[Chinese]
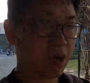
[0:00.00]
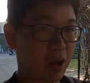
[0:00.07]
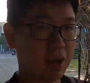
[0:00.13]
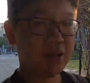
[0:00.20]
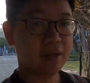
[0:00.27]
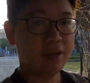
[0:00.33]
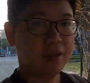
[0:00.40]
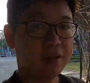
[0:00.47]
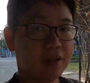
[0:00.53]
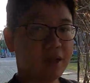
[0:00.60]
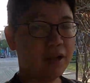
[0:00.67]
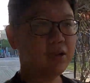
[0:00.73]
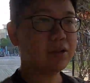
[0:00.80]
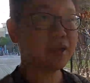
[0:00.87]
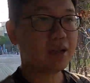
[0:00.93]
画，
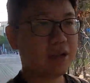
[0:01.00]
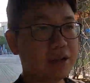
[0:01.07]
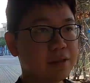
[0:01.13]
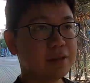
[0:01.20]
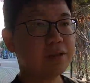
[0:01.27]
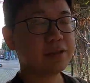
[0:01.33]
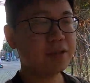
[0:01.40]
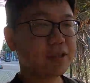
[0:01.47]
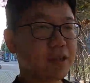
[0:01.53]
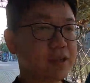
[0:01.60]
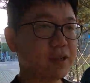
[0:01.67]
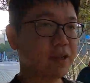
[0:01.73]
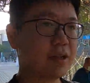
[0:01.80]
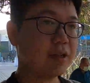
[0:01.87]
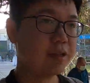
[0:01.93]
然后跟之
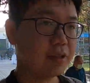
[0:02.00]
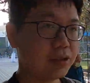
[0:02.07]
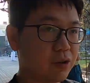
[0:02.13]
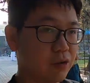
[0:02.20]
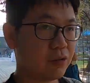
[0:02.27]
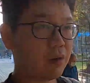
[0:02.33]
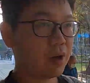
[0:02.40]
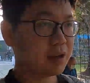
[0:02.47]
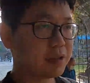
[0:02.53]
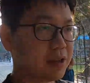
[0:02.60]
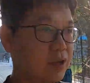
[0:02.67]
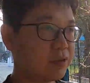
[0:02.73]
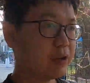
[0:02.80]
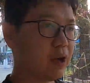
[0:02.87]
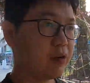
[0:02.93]
前的一个动画
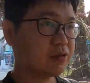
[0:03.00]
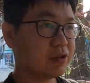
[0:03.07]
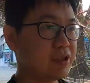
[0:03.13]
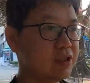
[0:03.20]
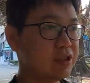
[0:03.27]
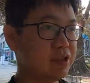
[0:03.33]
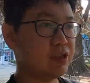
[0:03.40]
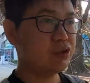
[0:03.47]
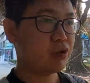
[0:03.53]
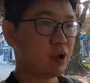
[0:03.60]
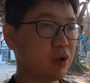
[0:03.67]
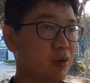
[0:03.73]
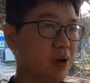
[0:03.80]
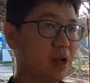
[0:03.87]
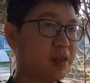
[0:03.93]
叫《脑筋急转
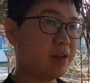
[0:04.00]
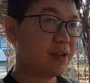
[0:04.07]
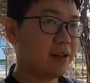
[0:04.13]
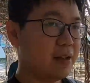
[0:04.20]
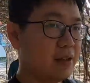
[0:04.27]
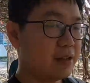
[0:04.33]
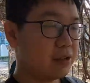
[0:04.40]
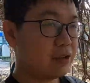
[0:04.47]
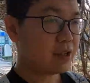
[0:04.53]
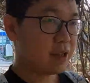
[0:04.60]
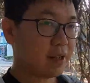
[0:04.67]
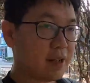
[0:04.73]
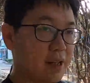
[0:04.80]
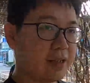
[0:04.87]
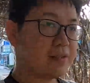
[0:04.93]
弯》有
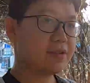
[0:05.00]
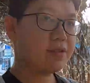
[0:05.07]
点类